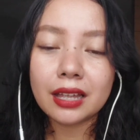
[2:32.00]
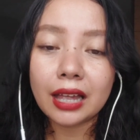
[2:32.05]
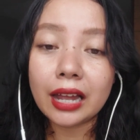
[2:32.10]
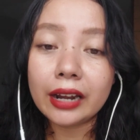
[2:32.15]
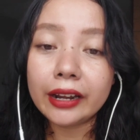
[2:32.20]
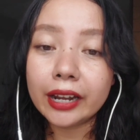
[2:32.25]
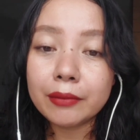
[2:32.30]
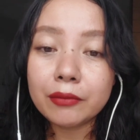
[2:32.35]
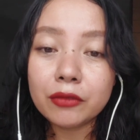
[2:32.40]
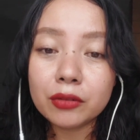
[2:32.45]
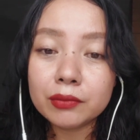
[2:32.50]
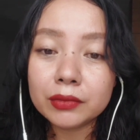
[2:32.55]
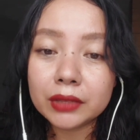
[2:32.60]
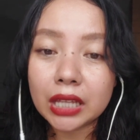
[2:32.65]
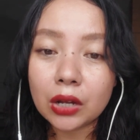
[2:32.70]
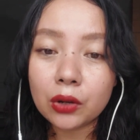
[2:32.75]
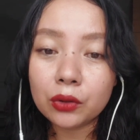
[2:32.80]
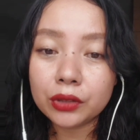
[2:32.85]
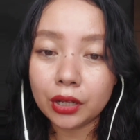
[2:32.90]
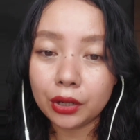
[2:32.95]
Ada yang belum
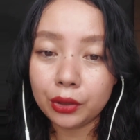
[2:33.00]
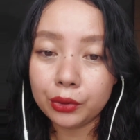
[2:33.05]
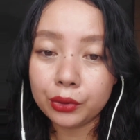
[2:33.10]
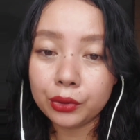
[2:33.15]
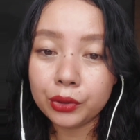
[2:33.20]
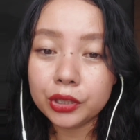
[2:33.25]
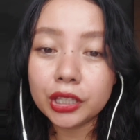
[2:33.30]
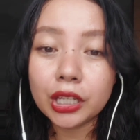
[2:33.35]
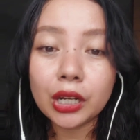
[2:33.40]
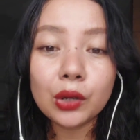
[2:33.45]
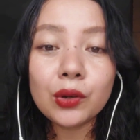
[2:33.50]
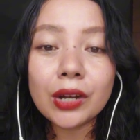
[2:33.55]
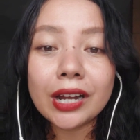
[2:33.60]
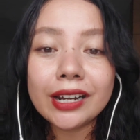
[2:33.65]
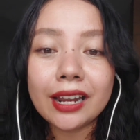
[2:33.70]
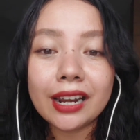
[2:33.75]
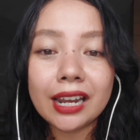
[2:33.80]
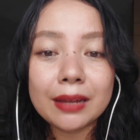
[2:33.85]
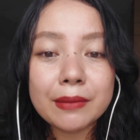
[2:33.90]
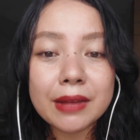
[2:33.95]
tahu teluh. Teluh
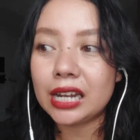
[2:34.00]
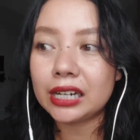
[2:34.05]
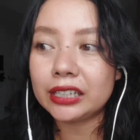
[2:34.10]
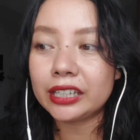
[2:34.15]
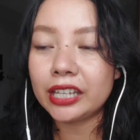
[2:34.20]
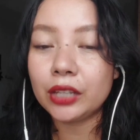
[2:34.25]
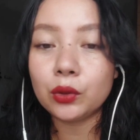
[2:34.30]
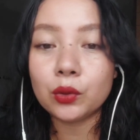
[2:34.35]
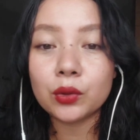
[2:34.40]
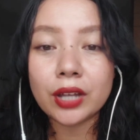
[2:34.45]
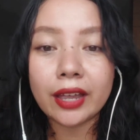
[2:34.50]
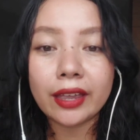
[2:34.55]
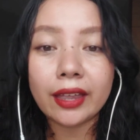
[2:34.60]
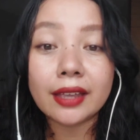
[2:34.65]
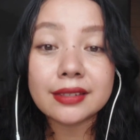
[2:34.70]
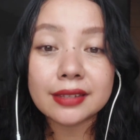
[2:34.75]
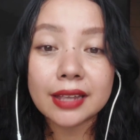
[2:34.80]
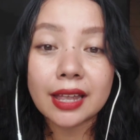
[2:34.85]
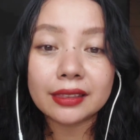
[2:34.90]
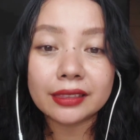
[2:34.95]
adalah artinya tuh
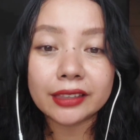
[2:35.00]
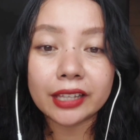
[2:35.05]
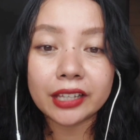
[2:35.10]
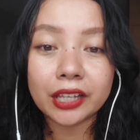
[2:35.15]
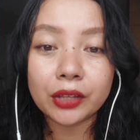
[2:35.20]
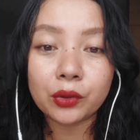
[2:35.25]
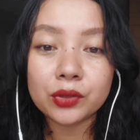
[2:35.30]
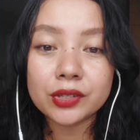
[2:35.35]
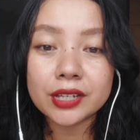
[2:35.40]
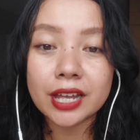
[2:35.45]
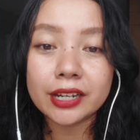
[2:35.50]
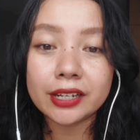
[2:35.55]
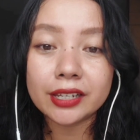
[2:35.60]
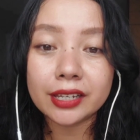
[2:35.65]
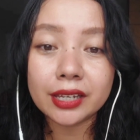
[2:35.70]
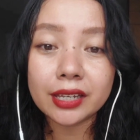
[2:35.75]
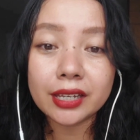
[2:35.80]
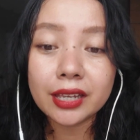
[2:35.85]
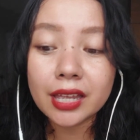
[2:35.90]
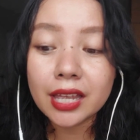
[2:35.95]
kayak santet gitu.
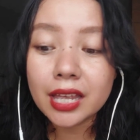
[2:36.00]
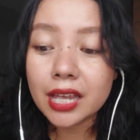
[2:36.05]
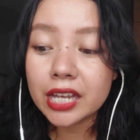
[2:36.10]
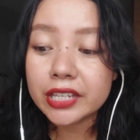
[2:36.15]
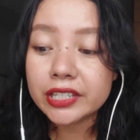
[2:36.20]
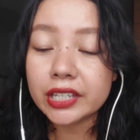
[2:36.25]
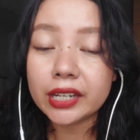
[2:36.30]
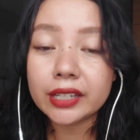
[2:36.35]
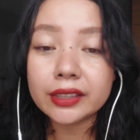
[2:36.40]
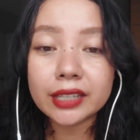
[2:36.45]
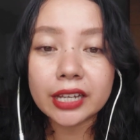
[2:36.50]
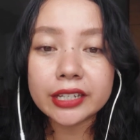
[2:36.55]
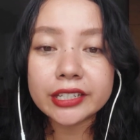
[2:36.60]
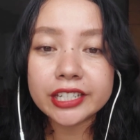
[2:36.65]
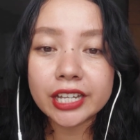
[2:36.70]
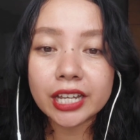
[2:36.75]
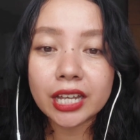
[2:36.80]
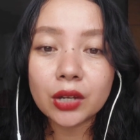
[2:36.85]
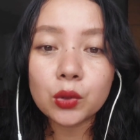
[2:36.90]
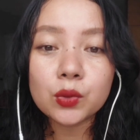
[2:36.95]
Jadi
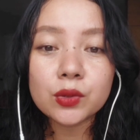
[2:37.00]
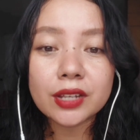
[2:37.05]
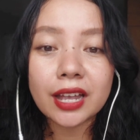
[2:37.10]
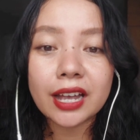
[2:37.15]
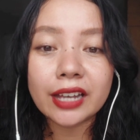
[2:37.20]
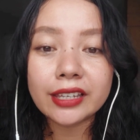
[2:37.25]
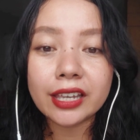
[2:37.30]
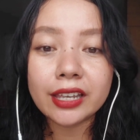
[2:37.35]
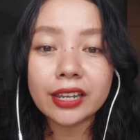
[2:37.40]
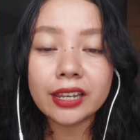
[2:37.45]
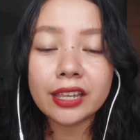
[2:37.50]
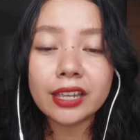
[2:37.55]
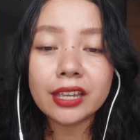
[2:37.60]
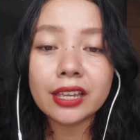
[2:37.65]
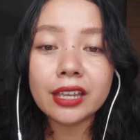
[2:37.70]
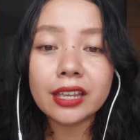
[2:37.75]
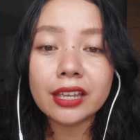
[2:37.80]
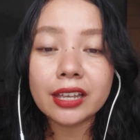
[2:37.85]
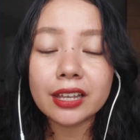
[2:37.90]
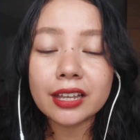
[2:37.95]
ceritanya usahanya
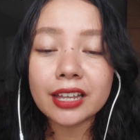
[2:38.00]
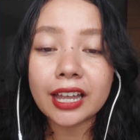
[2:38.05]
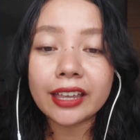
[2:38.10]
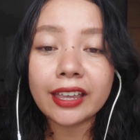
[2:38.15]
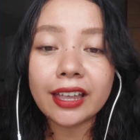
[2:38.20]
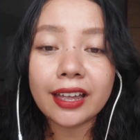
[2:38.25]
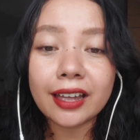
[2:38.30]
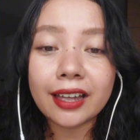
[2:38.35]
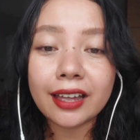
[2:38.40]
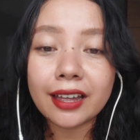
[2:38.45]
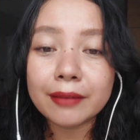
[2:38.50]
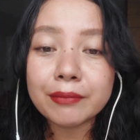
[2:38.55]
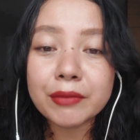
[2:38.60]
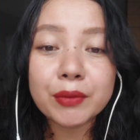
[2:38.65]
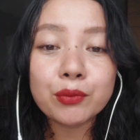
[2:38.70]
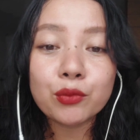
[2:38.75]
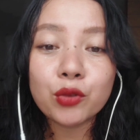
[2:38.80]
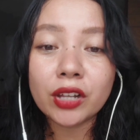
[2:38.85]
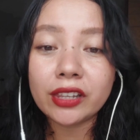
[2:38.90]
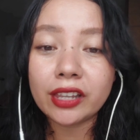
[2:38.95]
ini kayak
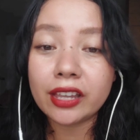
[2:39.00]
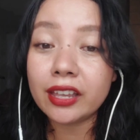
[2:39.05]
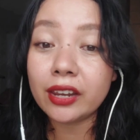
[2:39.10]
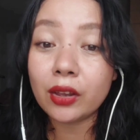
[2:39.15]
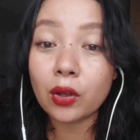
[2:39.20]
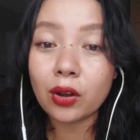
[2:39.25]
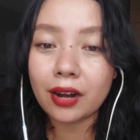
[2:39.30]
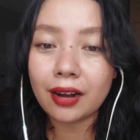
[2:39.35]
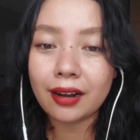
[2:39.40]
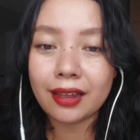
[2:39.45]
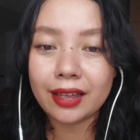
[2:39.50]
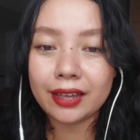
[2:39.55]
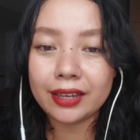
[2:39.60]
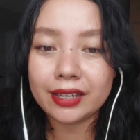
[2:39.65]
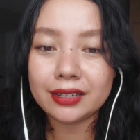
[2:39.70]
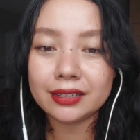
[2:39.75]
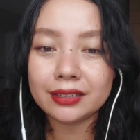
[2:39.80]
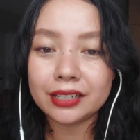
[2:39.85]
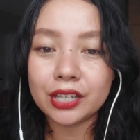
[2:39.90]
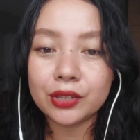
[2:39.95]
membuat iri orang
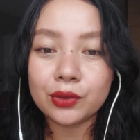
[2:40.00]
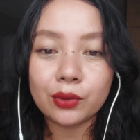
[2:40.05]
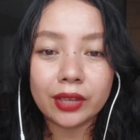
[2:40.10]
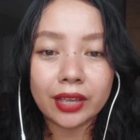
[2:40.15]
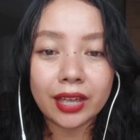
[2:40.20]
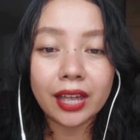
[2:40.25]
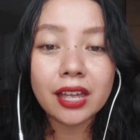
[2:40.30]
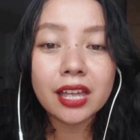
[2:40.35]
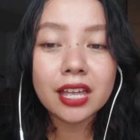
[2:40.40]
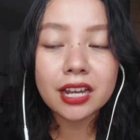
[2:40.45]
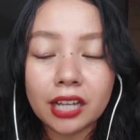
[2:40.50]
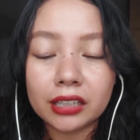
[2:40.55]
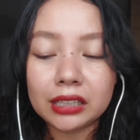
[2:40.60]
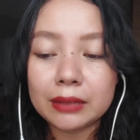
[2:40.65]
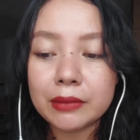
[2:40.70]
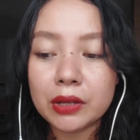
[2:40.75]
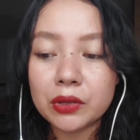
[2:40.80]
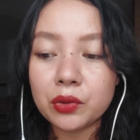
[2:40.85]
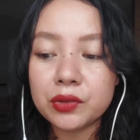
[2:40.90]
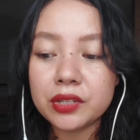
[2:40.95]
lain gitu ya.
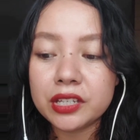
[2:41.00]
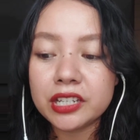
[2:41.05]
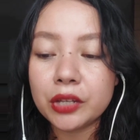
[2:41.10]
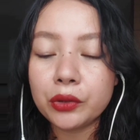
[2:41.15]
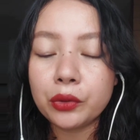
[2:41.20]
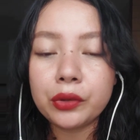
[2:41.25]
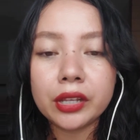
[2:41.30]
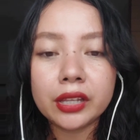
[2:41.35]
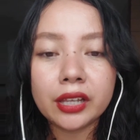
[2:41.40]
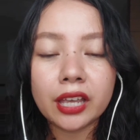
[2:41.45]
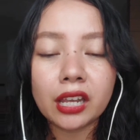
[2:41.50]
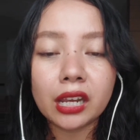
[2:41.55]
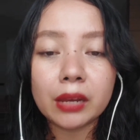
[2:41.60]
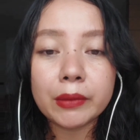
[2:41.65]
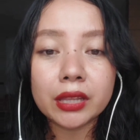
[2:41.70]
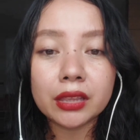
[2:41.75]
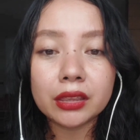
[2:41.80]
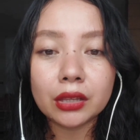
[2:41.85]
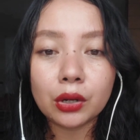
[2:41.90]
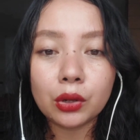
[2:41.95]
Kata Mbak Susi dia tuh
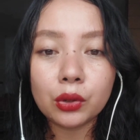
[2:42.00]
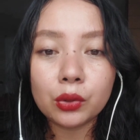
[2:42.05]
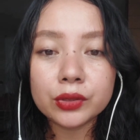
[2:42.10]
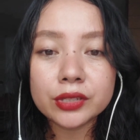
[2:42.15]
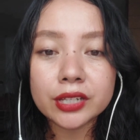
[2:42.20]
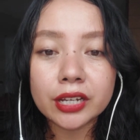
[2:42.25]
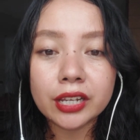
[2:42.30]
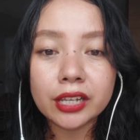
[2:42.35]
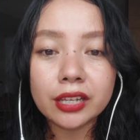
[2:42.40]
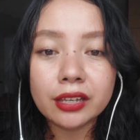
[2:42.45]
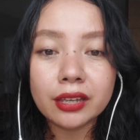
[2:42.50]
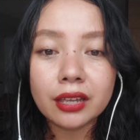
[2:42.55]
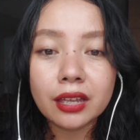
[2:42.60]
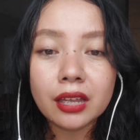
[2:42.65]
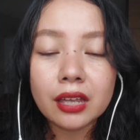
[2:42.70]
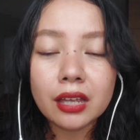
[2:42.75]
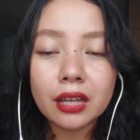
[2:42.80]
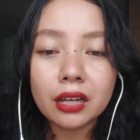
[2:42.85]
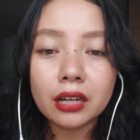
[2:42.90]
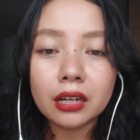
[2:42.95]
dikirimin teluh. Jadi
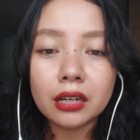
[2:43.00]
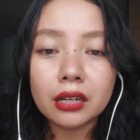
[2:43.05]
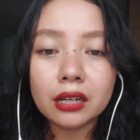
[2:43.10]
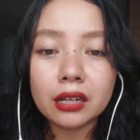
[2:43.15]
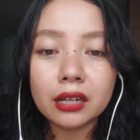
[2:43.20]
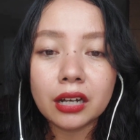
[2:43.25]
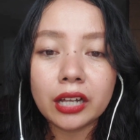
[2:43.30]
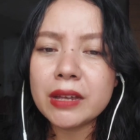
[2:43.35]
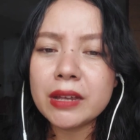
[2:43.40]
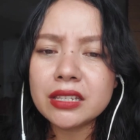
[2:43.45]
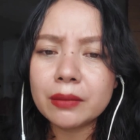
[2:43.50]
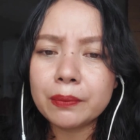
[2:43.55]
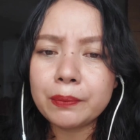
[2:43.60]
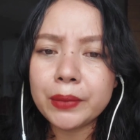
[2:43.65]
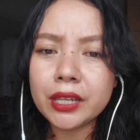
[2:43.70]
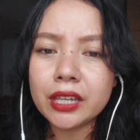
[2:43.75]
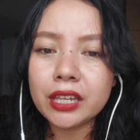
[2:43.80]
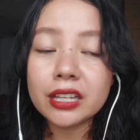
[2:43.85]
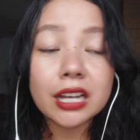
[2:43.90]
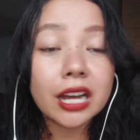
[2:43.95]
e, tiba
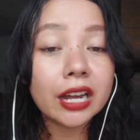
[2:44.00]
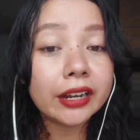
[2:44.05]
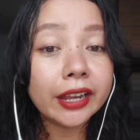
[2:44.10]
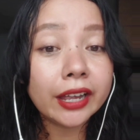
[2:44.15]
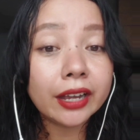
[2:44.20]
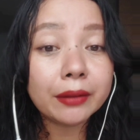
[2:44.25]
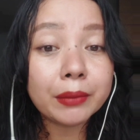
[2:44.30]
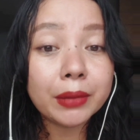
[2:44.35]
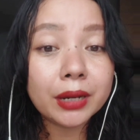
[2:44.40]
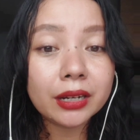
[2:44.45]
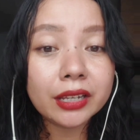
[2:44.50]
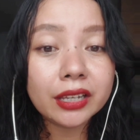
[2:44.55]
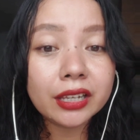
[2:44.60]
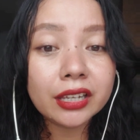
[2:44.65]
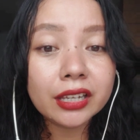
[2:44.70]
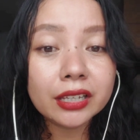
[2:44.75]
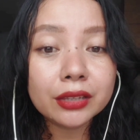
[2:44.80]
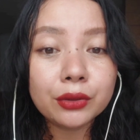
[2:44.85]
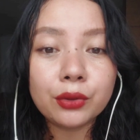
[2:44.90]
sepi, nggak ada yang beli.